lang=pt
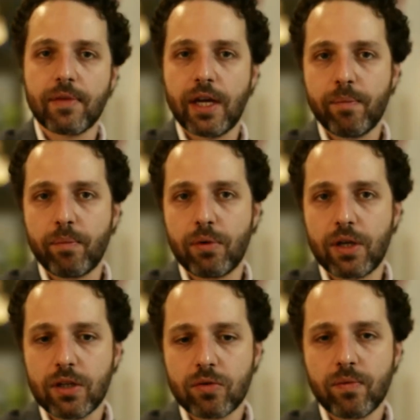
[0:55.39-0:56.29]
tá? por
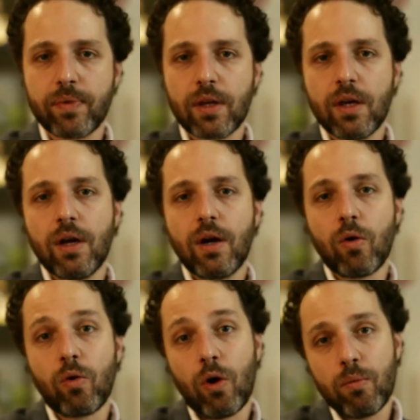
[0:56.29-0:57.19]
isso
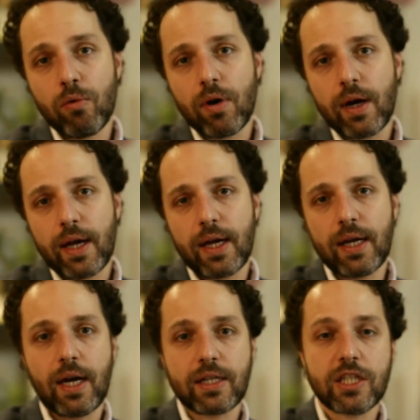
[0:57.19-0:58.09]
como
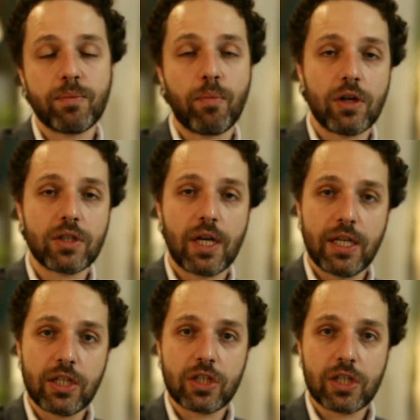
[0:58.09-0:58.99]
é, a gente pode,
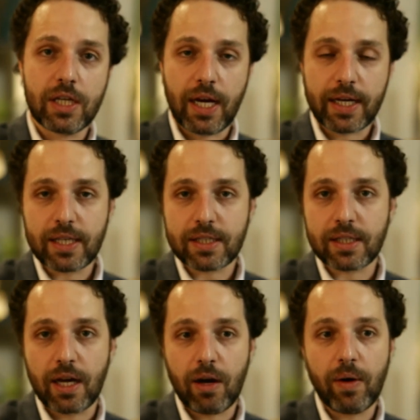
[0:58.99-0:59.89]
além de desligar aquele
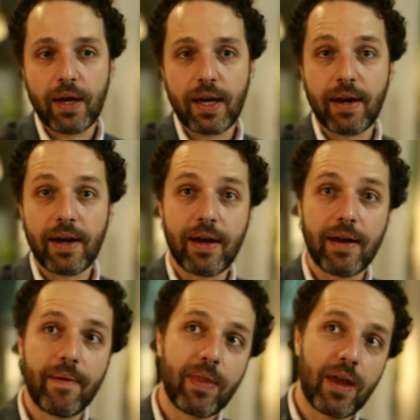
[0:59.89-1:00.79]
sinal, é,
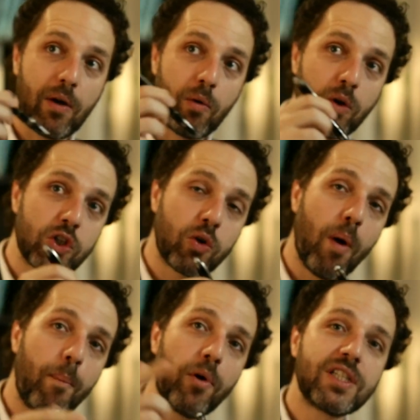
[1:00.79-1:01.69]
o
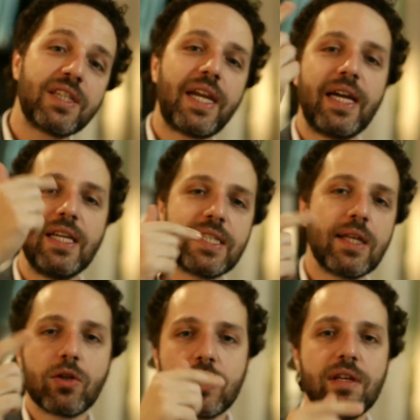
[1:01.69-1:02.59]
anticorpo pode atrair
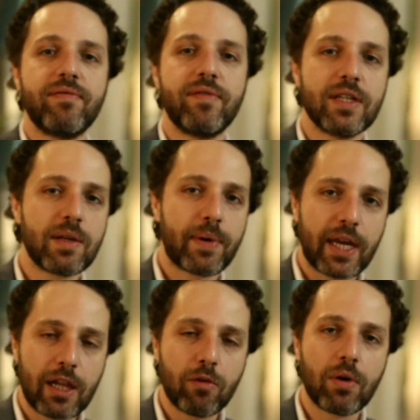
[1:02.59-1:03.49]
células de defesa para
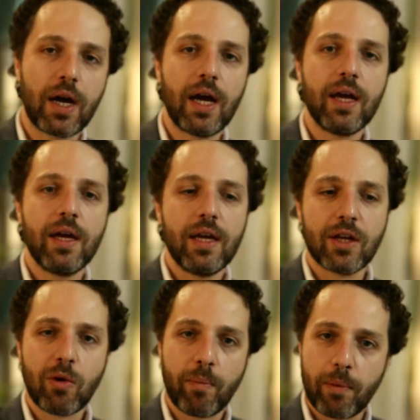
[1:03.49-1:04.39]
aquele lugar
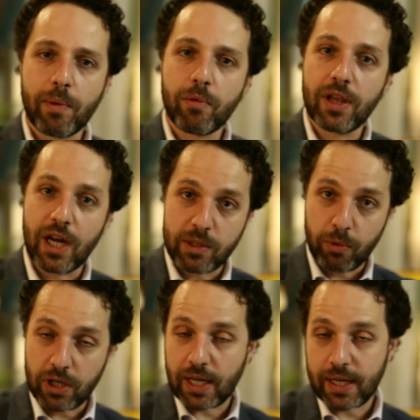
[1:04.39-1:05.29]
e a tua própria imunidade
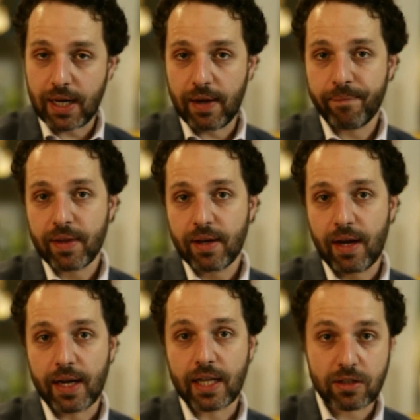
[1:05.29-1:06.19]
pode atacar
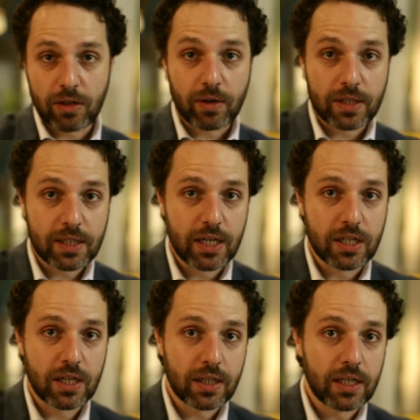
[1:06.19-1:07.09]
aquela célula
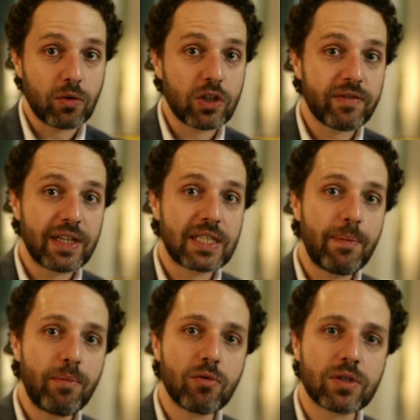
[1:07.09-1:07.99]
cancerígena. Tá? Então a gente vai
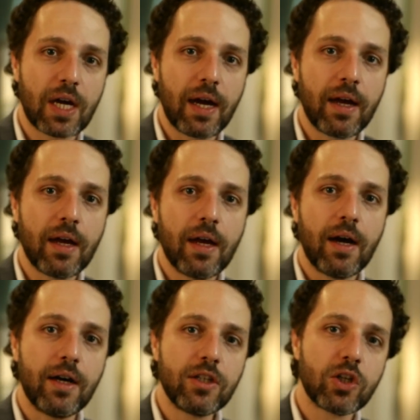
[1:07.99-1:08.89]
sempre usar
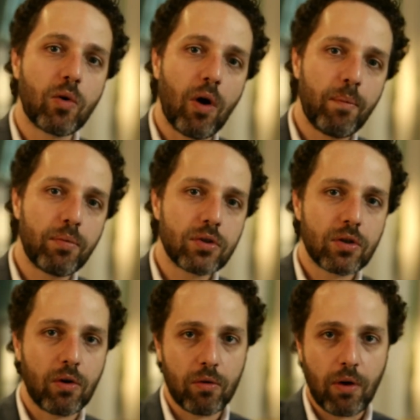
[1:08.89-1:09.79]

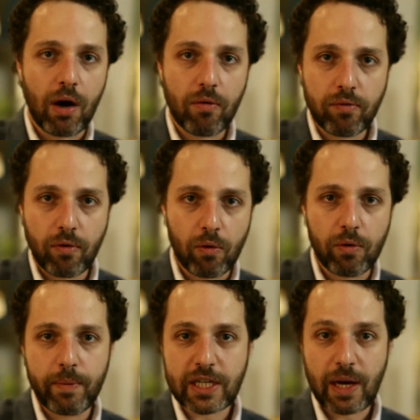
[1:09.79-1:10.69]
anticorpos ou alvo
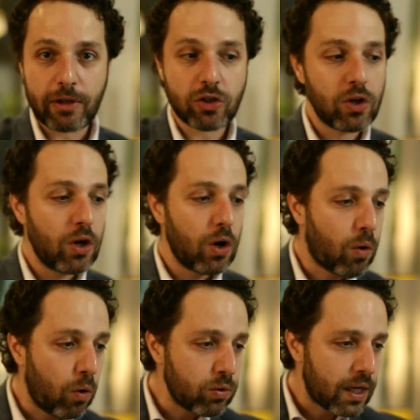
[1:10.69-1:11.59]
ou medicamentos
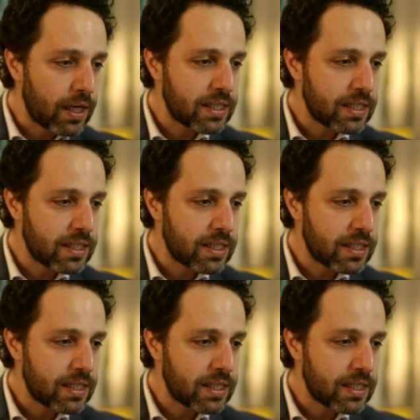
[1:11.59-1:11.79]
contra